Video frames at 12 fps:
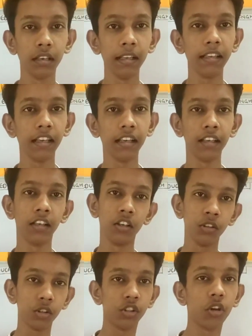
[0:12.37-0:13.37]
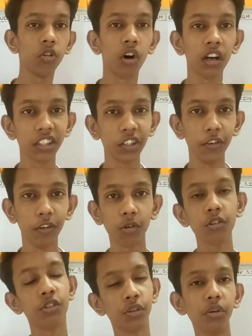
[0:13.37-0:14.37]
ठीक है तो चलो आज की वीडियो
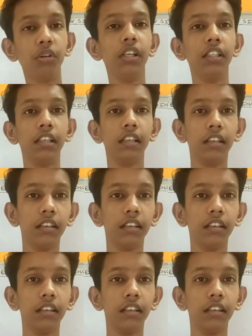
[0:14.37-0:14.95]
को शुरू कर दें